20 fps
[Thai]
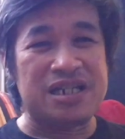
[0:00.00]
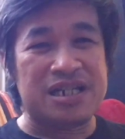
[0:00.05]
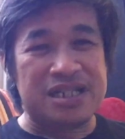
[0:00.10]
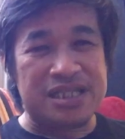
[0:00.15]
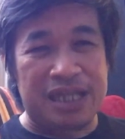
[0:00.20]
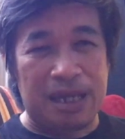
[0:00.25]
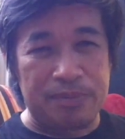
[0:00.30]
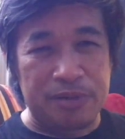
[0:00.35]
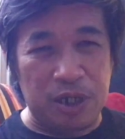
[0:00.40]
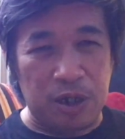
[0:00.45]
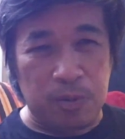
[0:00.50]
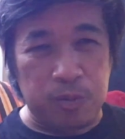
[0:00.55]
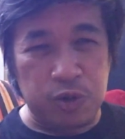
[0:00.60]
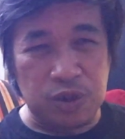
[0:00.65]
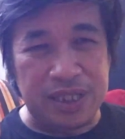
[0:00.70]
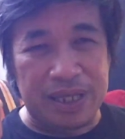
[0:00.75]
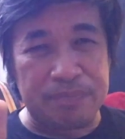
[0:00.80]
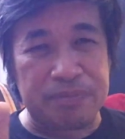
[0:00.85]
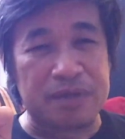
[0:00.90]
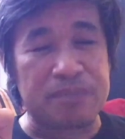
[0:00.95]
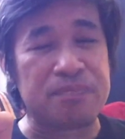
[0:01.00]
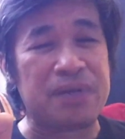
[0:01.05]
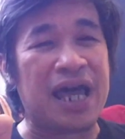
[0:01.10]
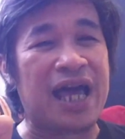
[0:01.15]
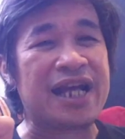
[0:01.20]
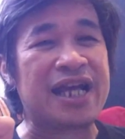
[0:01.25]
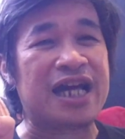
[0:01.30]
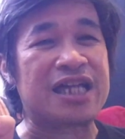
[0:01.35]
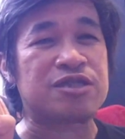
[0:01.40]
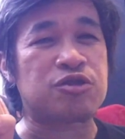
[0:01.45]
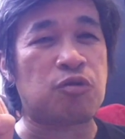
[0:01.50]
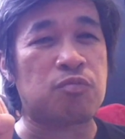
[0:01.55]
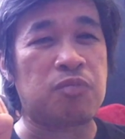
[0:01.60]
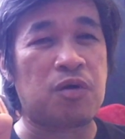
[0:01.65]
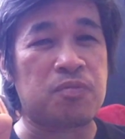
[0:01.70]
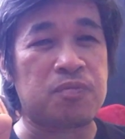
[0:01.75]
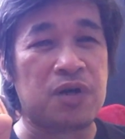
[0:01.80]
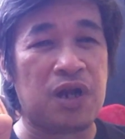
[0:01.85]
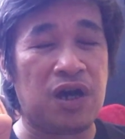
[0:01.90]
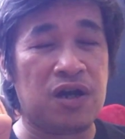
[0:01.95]
ถ้าพี่โอพูดอะไรผิดพลาดขาดตกบ
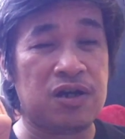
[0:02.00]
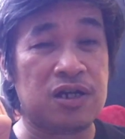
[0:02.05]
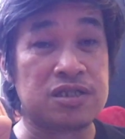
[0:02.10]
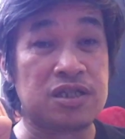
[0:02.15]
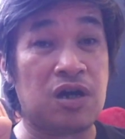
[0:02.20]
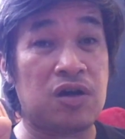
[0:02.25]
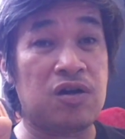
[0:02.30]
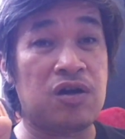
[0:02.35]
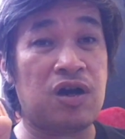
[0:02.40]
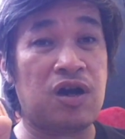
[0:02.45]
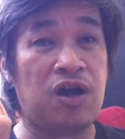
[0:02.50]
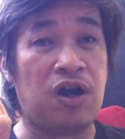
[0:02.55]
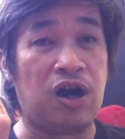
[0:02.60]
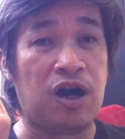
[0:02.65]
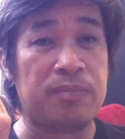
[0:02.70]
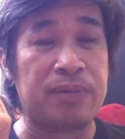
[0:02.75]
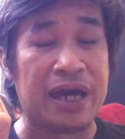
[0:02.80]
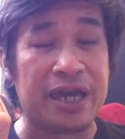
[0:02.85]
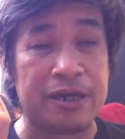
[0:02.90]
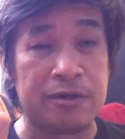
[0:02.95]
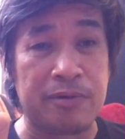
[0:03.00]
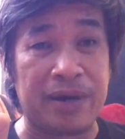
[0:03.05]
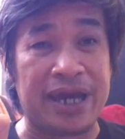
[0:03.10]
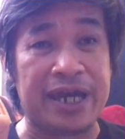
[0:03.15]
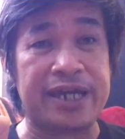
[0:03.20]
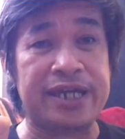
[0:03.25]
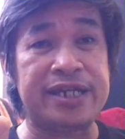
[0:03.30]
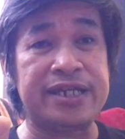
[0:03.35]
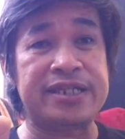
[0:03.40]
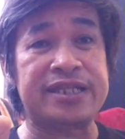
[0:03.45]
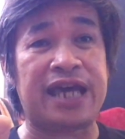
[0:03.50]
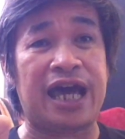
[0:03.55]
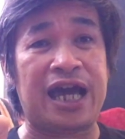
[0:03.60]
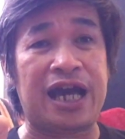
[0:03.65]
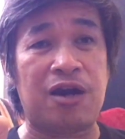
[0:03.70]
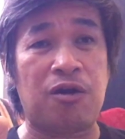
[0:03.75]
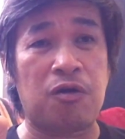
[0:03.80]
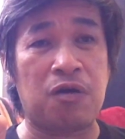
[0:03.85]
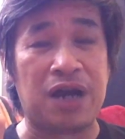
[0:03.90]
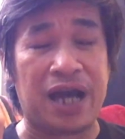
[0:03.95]
กพร่องก็ต้องขออภัยไว้ณ
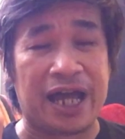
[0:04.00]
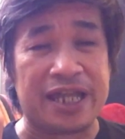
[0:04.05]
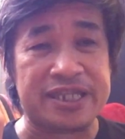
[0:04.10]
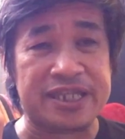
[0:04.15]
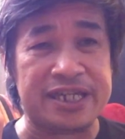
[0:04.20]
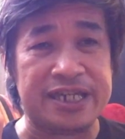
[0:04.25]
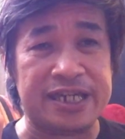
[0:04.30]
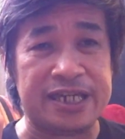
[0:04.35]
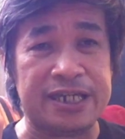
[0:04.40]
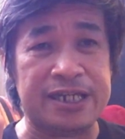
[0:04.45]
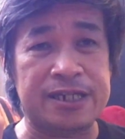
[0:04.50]
โอกาสนี้